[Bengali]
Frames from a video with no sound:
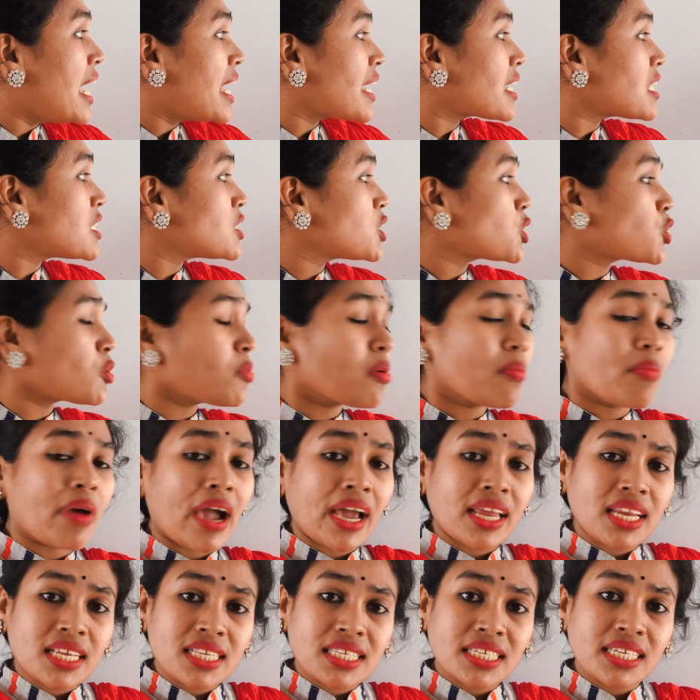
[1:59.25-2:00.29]
এখানে যেহেতু আমি
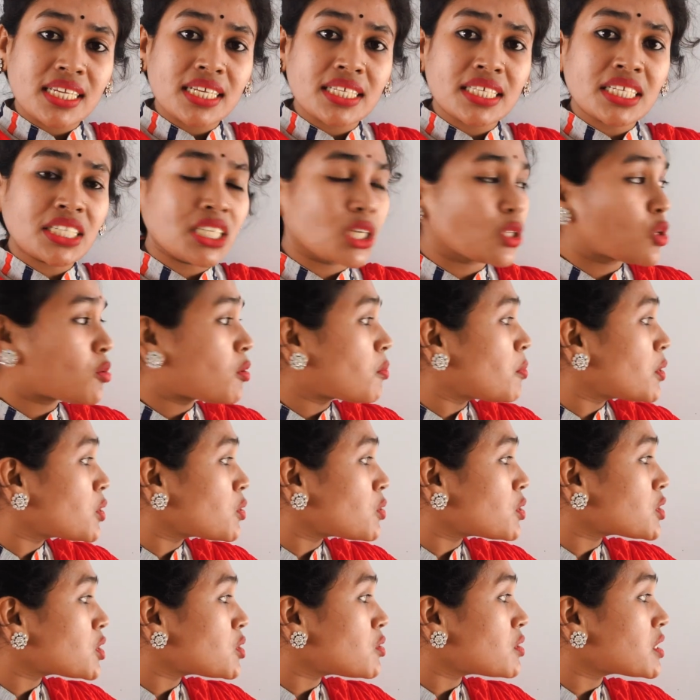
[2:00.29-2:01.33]
মাইনাস নিয়েছি সেহেতু আমার
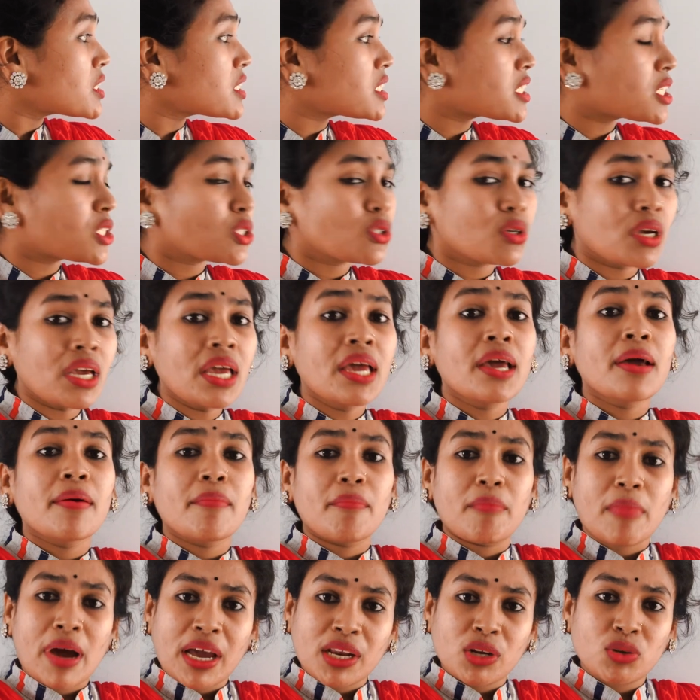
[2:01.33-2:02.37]
ভিতরে চিহ্নটা চেঞ্জ হয়ে
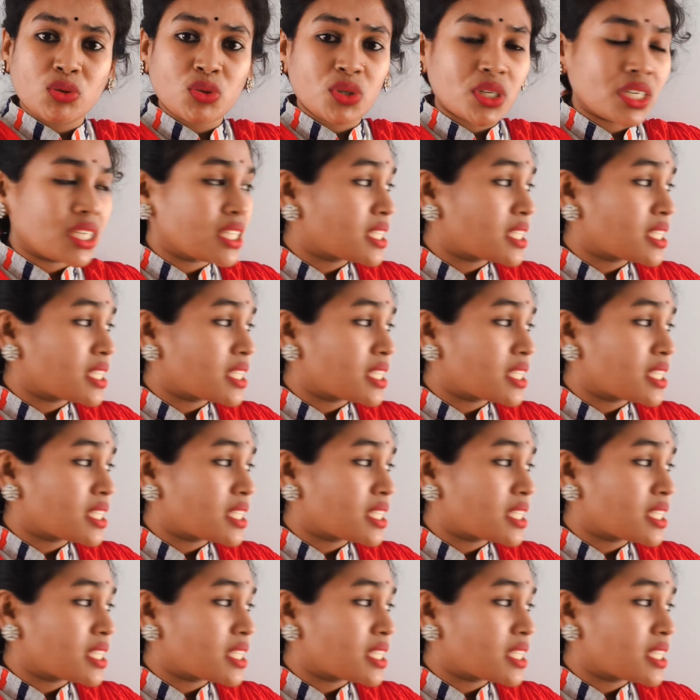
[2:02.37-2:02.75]
মাইনাস হয়ে